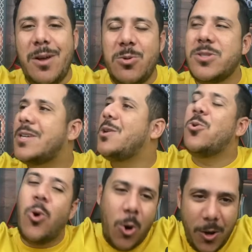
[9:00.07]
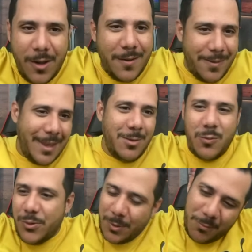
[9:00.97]
é o senhor né, do
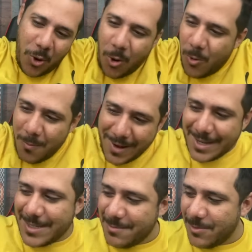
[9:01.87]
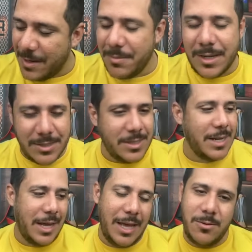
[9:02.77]
futebol máximo, né? Mas,
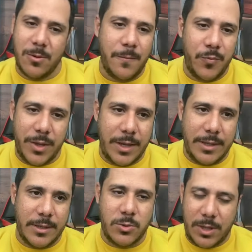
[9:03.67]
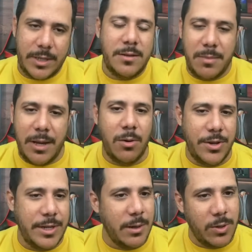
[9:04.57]
claro, é, na sua grande
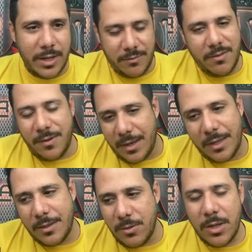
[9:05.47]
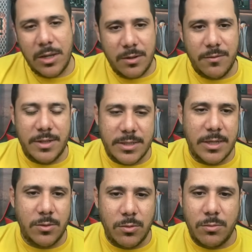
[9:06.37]
maioria, o que ele vem falando vem
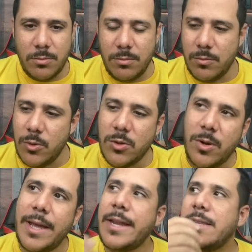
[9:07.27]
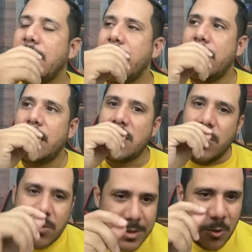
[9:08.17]
sendo muito coerente. Eu
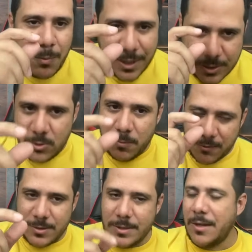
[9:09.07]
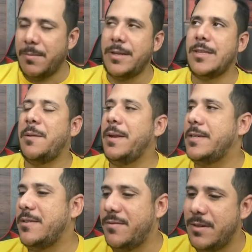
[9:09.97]
vou contar um bastidor para vocês aqui pra gente terminar
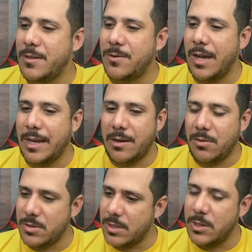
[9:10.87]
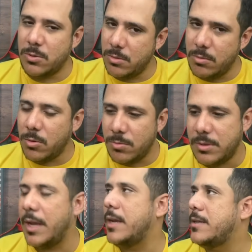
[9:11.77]
esse vídeo, cara. É uma coisa que eu não
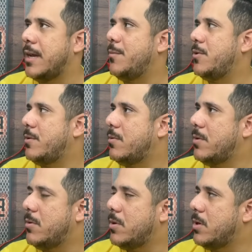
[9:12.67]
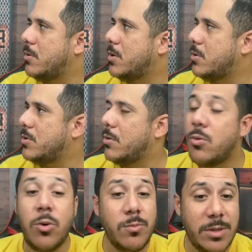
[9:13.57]
contei, sabe? Eu não, eu, eu, eu não
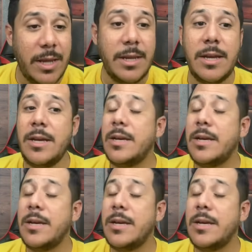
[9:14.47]
contei,